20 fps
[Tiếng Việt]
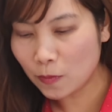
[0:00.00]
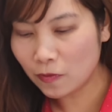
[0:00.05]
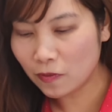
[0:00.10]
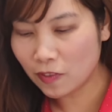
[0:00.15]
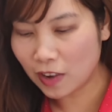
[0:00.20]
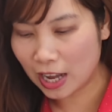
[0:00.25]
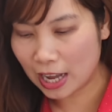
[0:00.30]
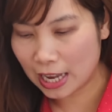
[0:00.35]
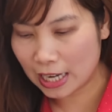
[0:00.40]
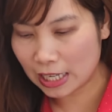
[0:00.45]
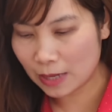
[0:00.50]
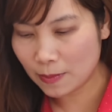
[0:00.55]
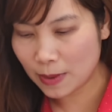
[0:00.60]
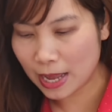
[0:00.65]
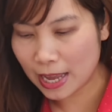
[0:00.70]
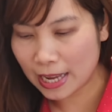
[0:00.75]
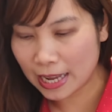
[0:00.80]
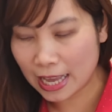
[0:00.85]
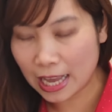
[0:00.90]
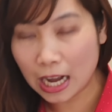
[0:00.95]
và năm
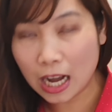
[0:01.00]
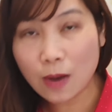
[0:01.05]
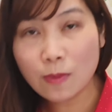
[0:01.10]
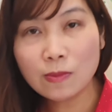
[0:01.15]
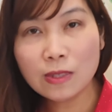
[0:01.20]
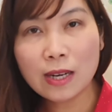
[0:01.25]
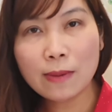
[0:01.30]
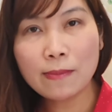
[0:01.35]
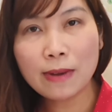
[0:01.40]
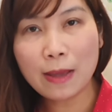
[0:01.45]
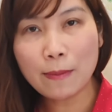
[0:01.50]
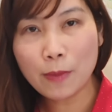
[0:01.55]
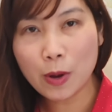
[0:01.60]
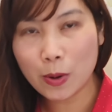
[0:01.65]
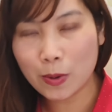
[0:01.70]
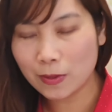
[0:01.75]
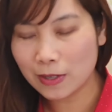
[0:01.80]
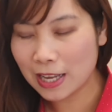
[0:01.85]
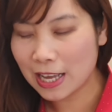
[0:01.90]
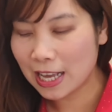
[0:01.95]

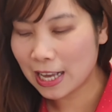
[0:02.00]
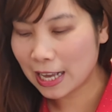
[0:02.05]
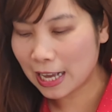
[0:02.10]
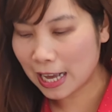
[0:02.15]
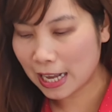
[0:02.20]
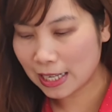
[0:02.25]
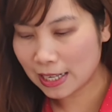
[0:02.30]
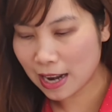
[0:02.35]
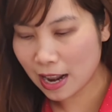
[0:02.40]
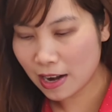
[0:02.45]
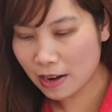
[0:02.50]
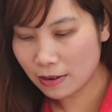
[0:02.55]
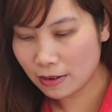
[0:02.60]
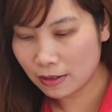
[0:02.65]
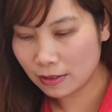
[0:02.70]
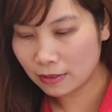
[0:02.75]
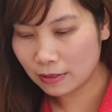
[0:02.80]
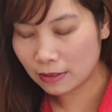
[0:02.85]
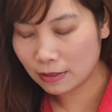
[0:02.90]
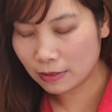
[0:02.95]
2001 ảnh đã
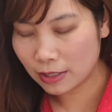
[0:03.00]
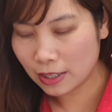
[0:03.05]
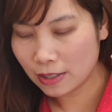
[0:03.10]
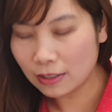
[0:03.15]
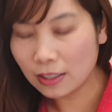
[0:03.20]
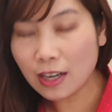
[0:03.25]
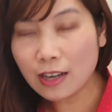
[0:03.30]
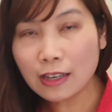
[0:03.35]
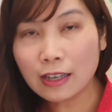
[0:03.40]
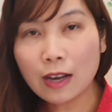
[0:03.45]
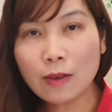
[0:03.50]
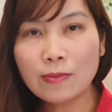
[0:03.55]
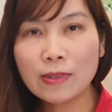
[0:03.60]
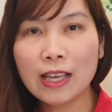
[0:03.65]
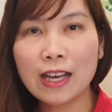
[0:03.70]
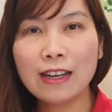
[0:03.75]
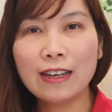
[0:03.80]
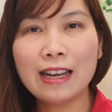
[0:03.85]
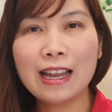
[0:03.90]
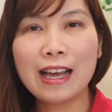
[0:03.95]
được chính thức công
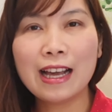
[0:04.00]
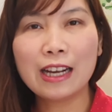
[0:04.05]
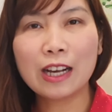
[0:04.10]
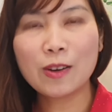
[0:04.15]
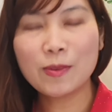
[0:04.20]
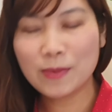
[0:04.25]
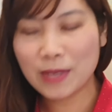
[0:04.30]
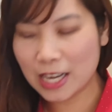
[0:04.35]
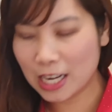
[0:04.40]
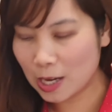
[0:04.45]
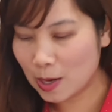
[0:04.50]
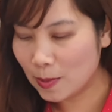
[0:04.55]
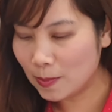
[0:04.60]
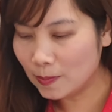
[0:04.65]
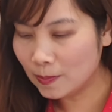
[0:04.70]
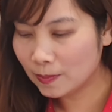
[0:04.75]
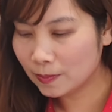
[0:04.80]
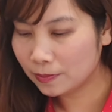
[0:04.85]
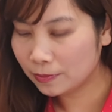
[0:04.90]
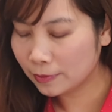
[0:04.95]
nhận là công dân
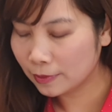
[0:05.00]
Úc.